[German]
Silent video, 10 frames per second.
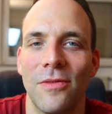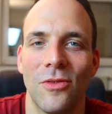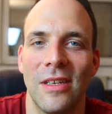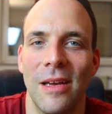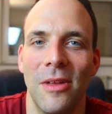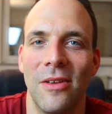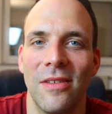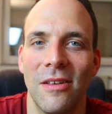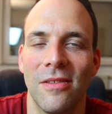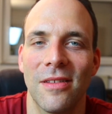aufs Unterhemd
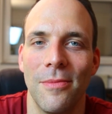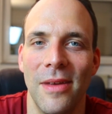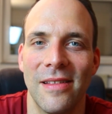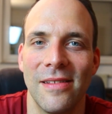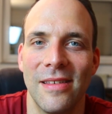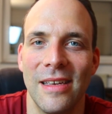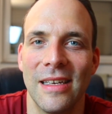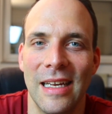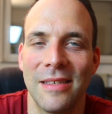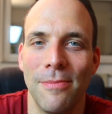aussieht und ins Gemetzel
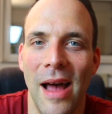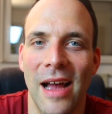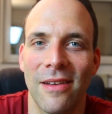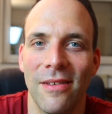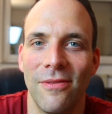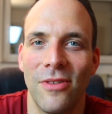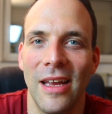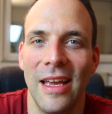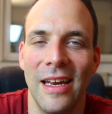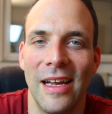zieht. Das mag von
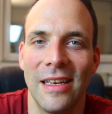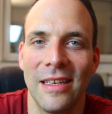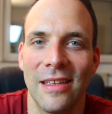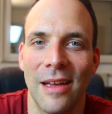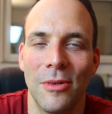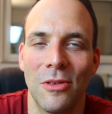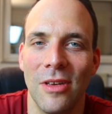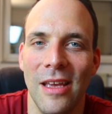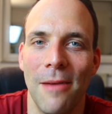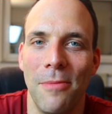der inhaltlichen
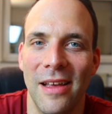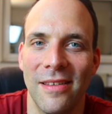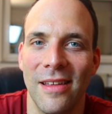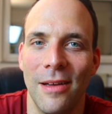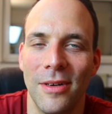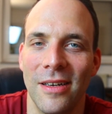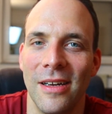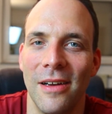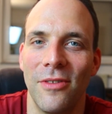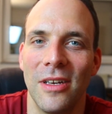Dramaturgie her passen, aber
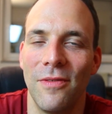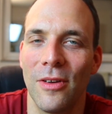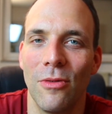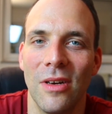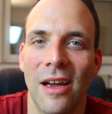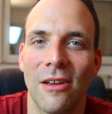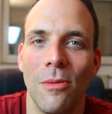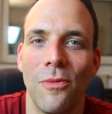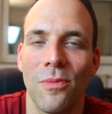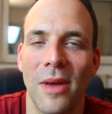von den Figuren her
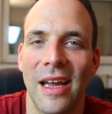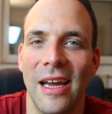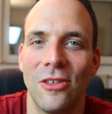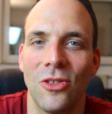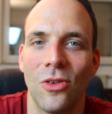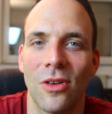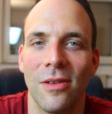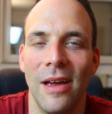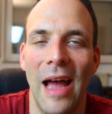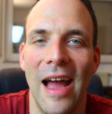knüpft man kein Stück
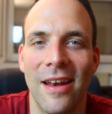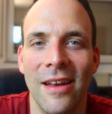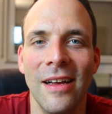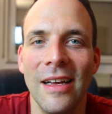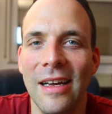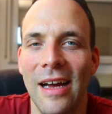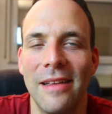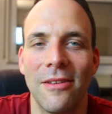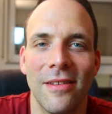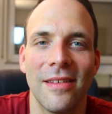an.
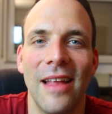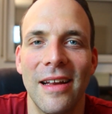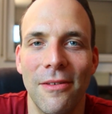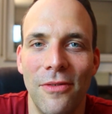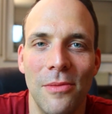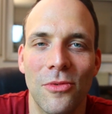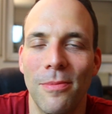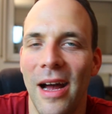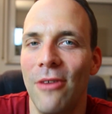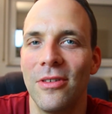Ansonsten hat der Film so ein
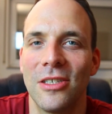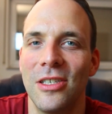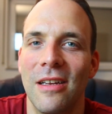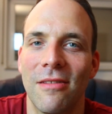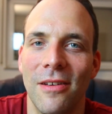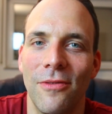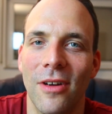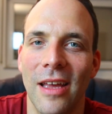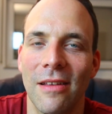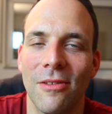paar Unterschiede zu den
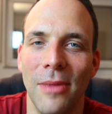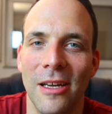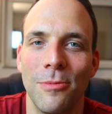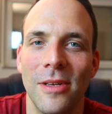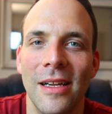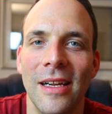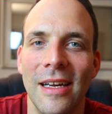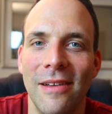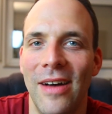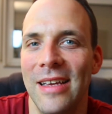Vorgängen. Zum Beispiel
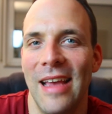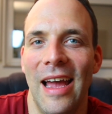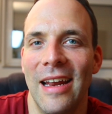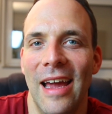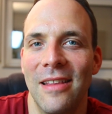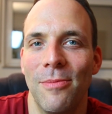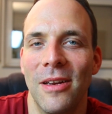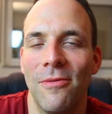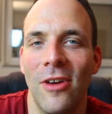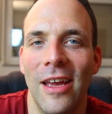war es ja ein Reiz bei
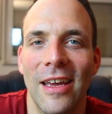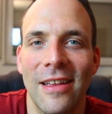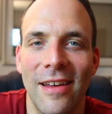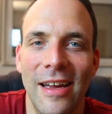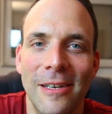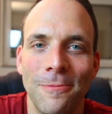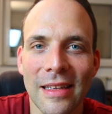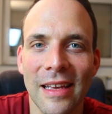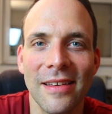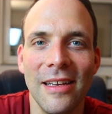den vorherigen Teilen,
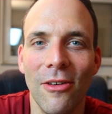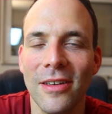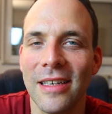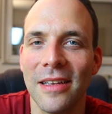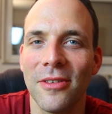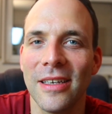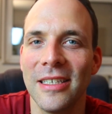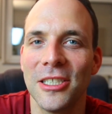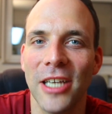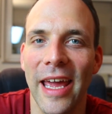dass die Leute dann so
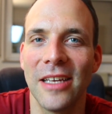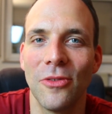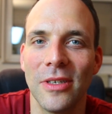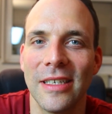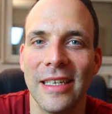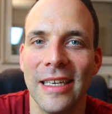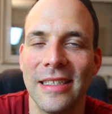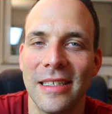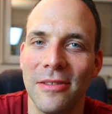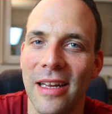richtig schräg
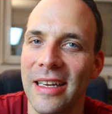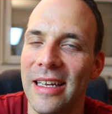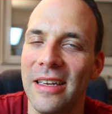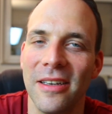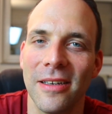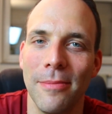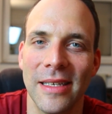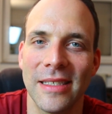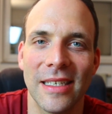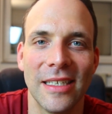durchgedreht sind und dann in irren
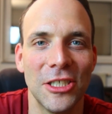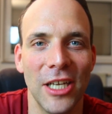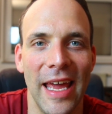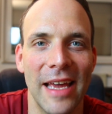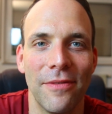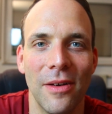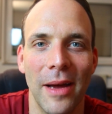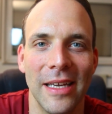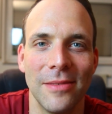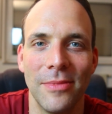Masken schräge
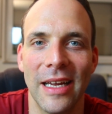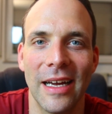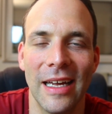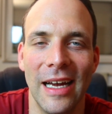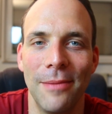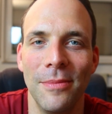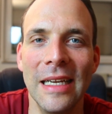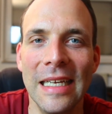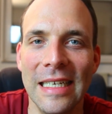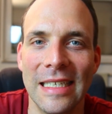Verbrechen begangen haben.
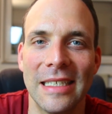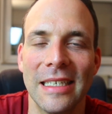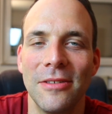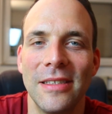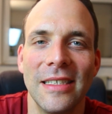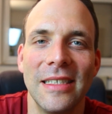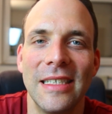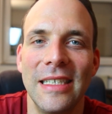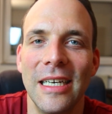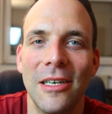Das reduziert
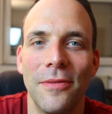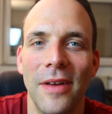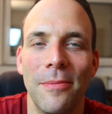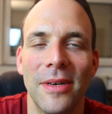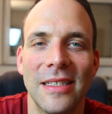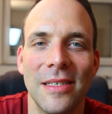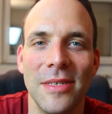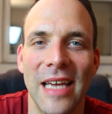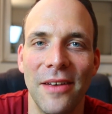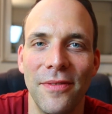sich hier auf ein paar
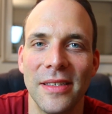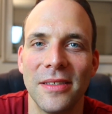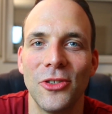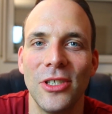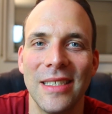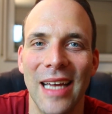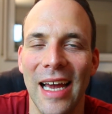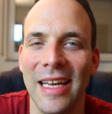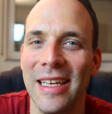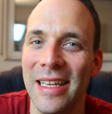ziemlich handfeste
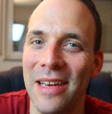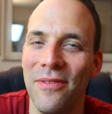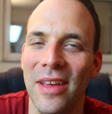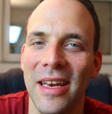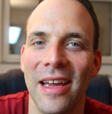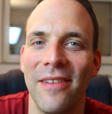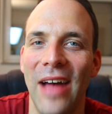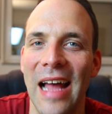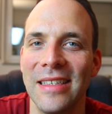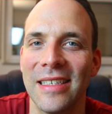Schießereien, in denen weniger
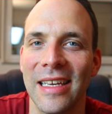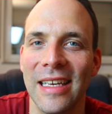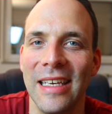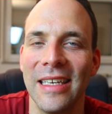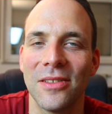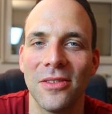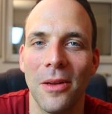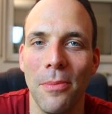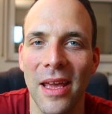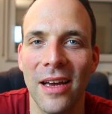Wahnsinn regiert,
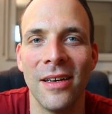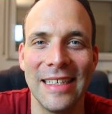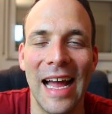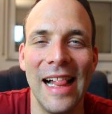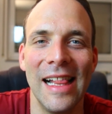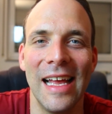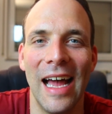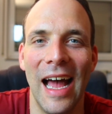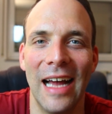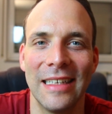sondern mehr
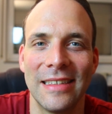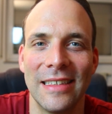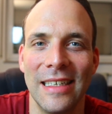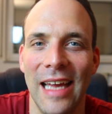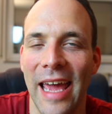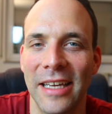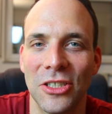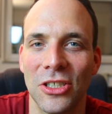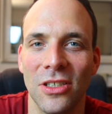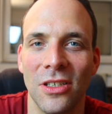knallharte
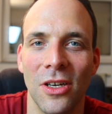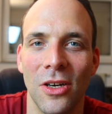Action